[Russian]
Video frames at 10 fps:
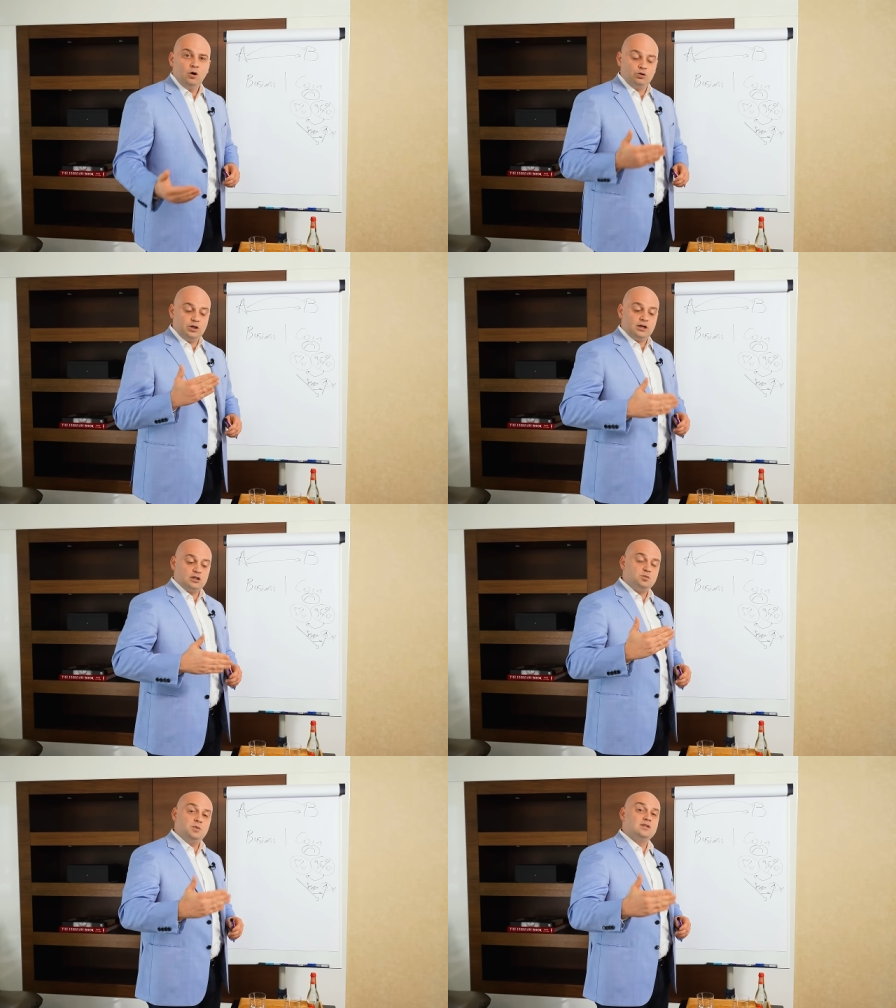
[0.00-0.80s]
У них
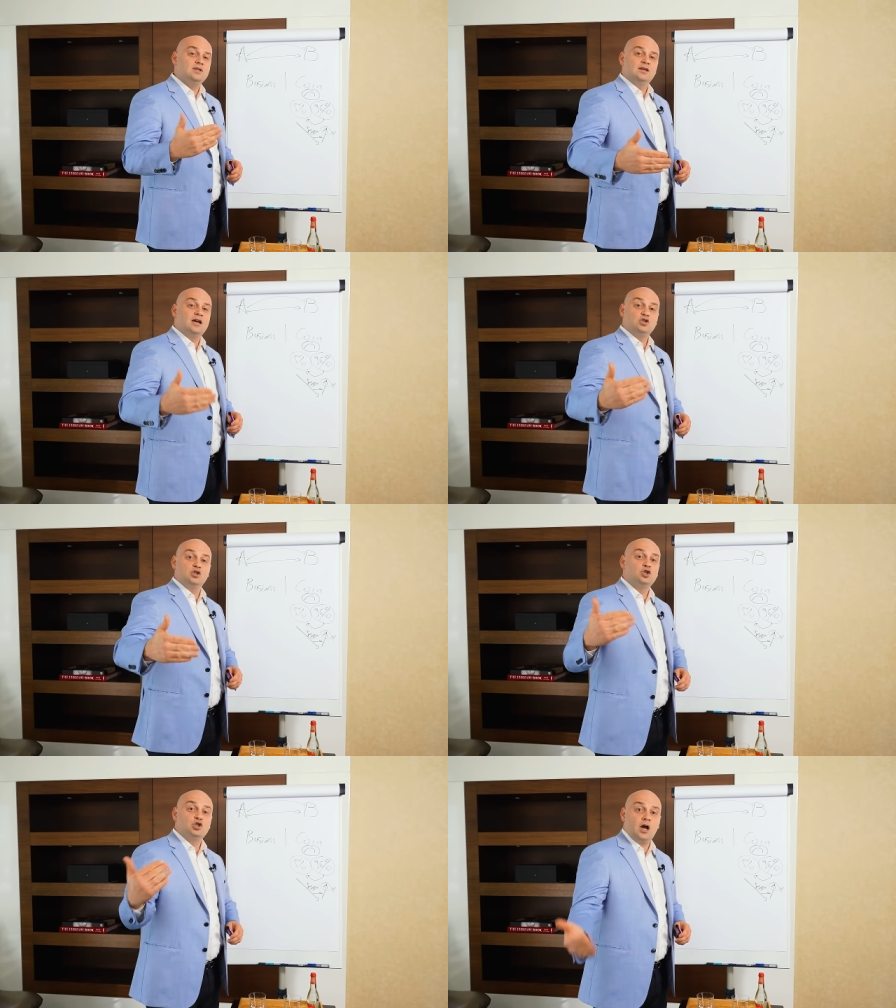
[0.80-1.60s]
расписан
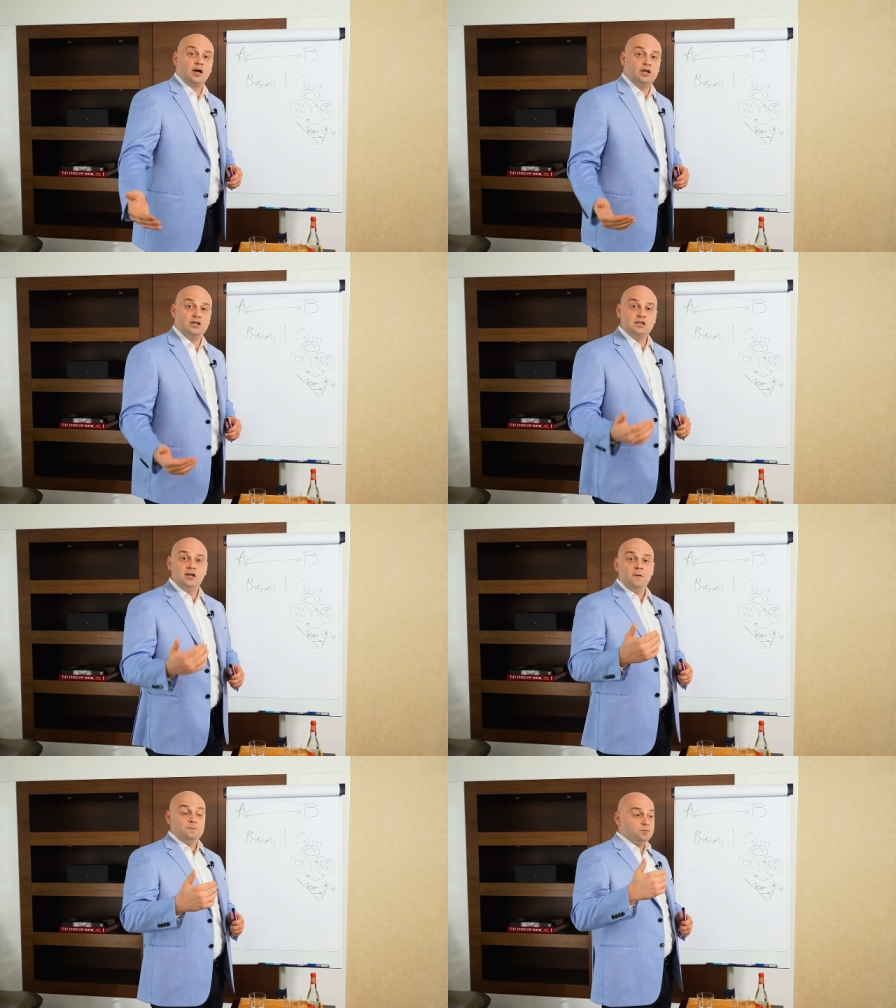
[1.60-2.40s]
каждый шаг.
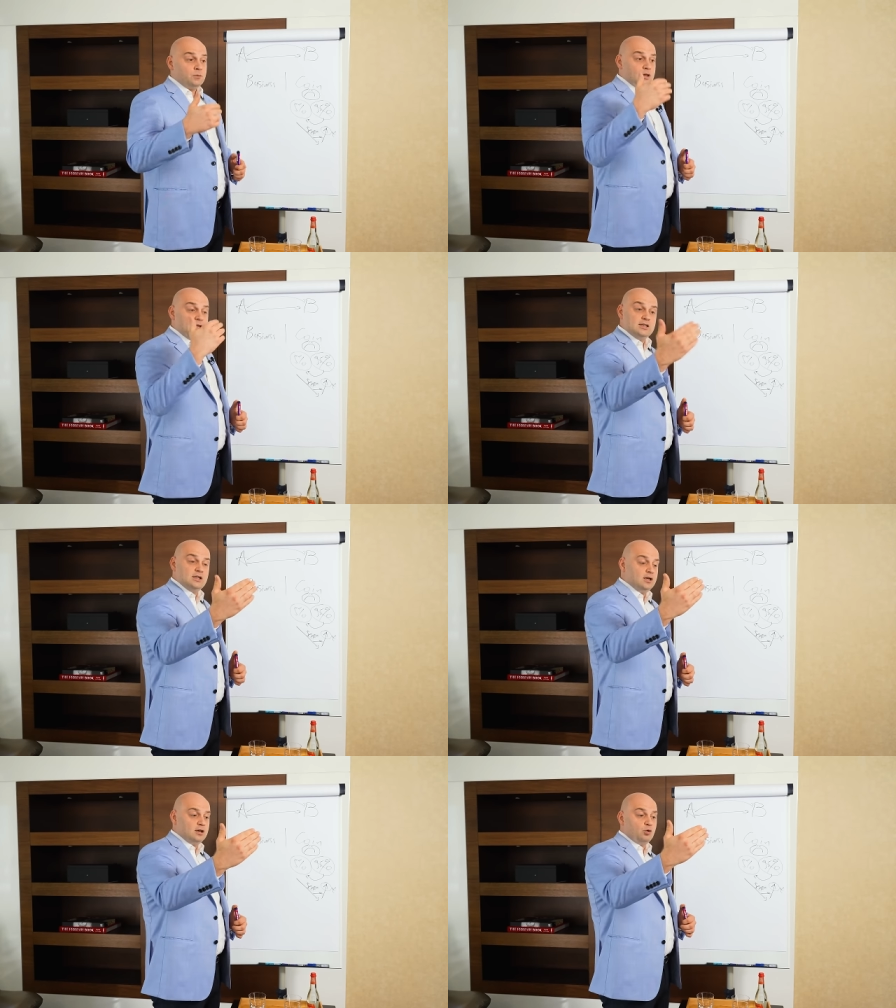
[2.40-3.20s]
Если,
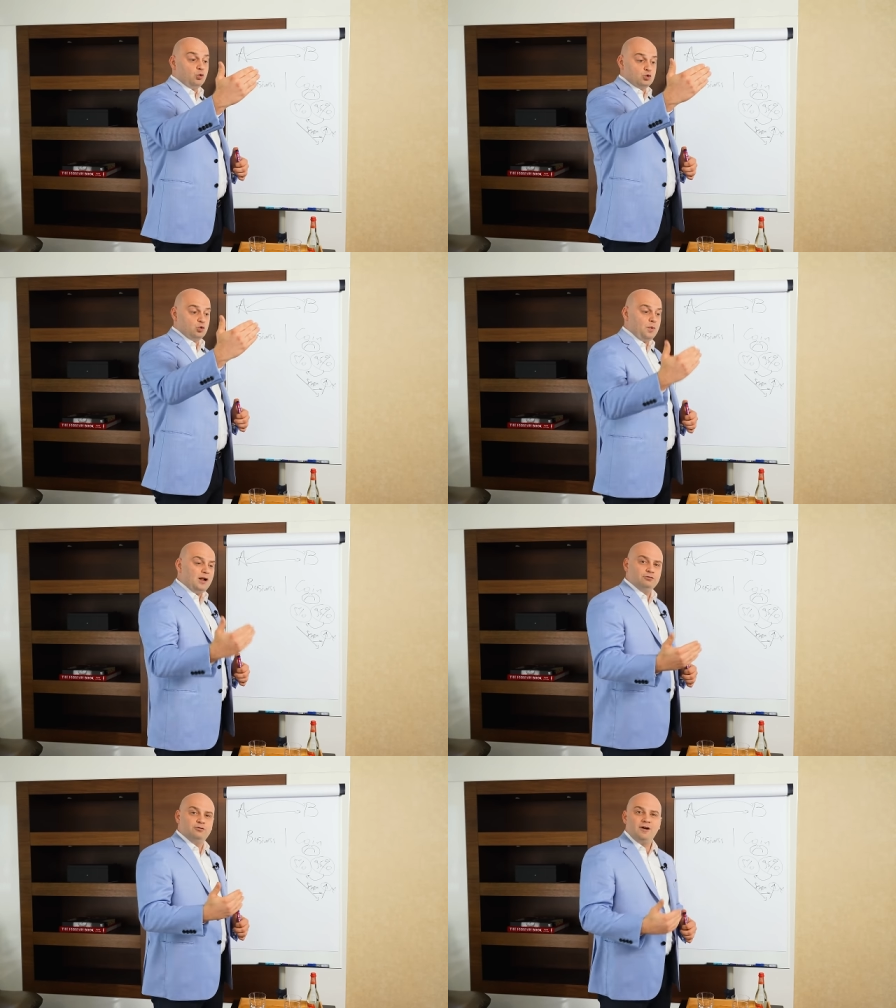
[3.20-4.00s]
если курс
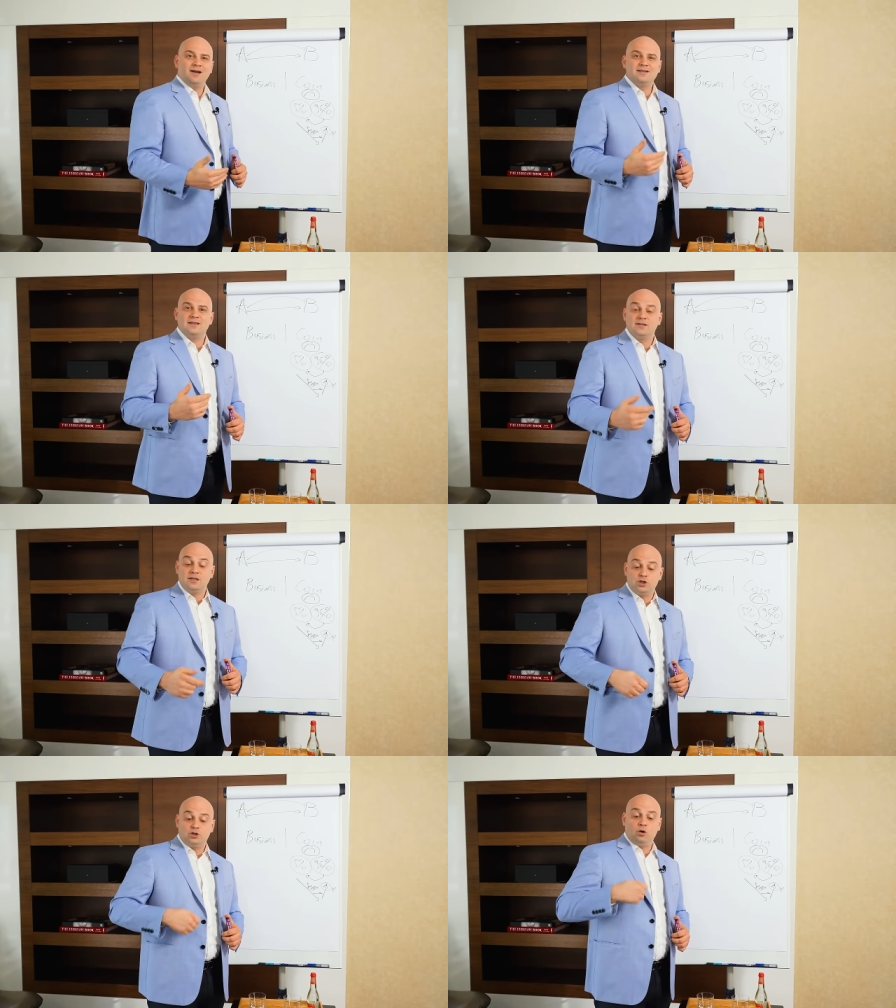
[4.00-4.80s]
упал в два раза,
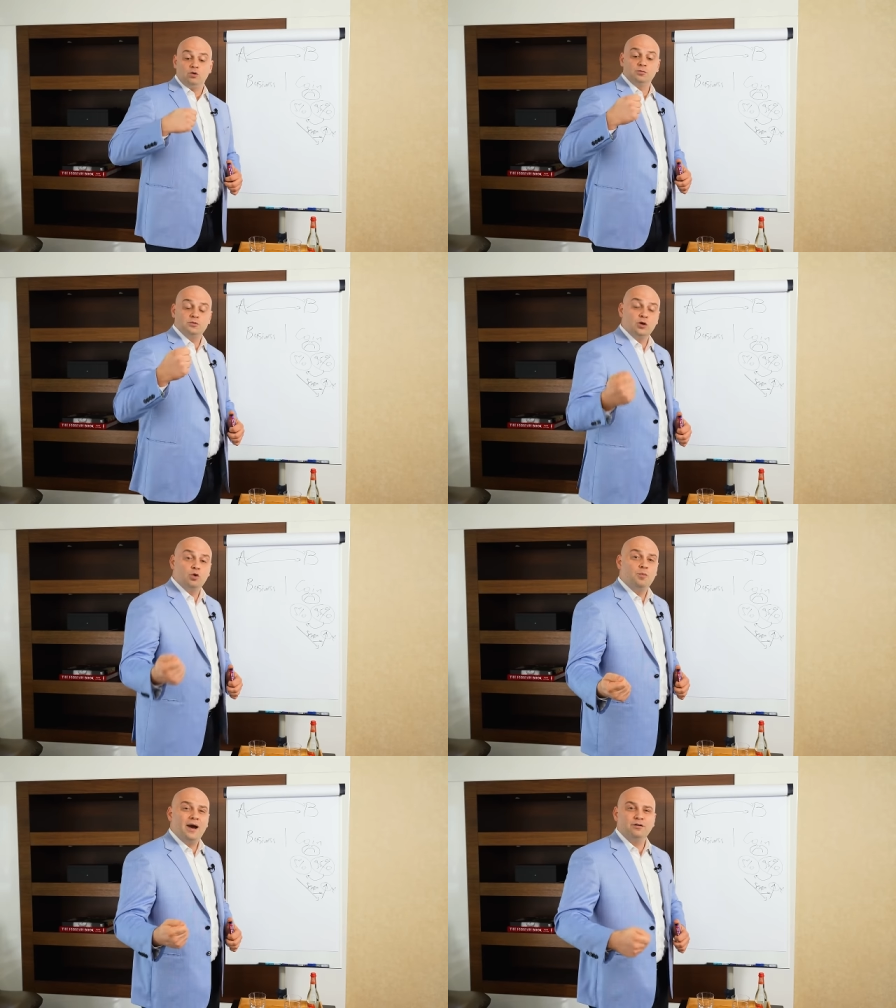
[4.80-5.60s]
значит он
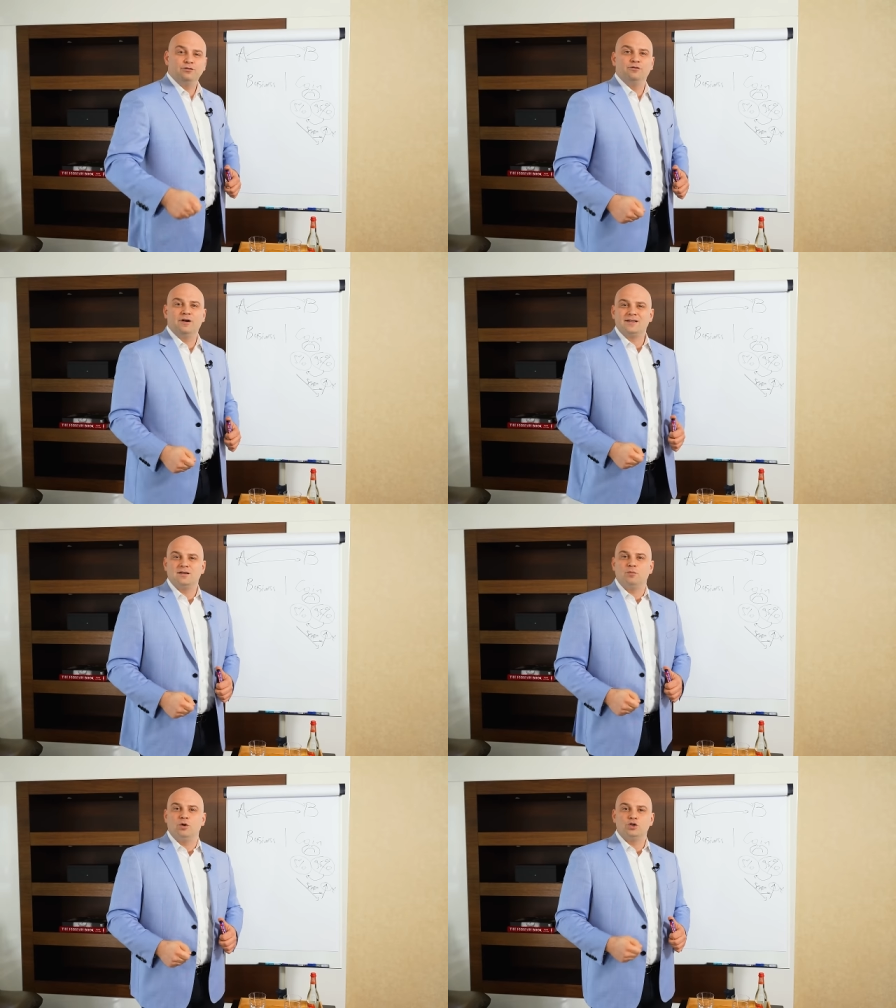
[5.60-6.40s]
докупает в два раза
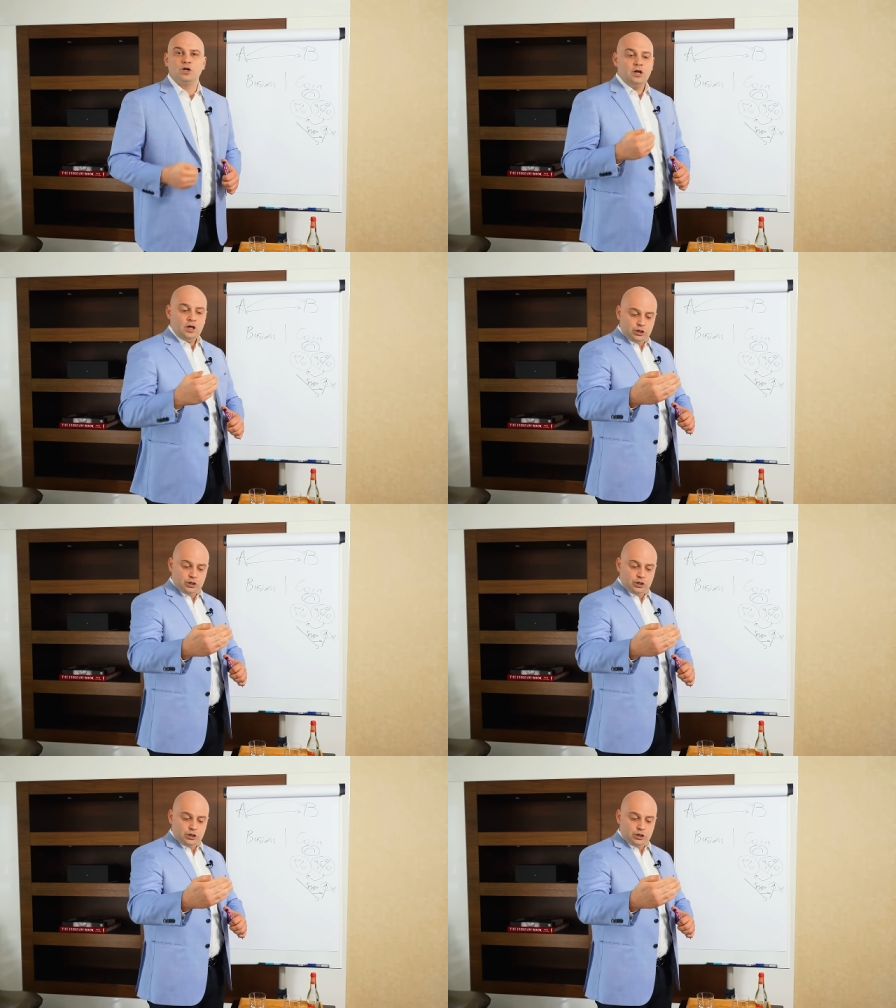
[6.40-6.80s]
больше.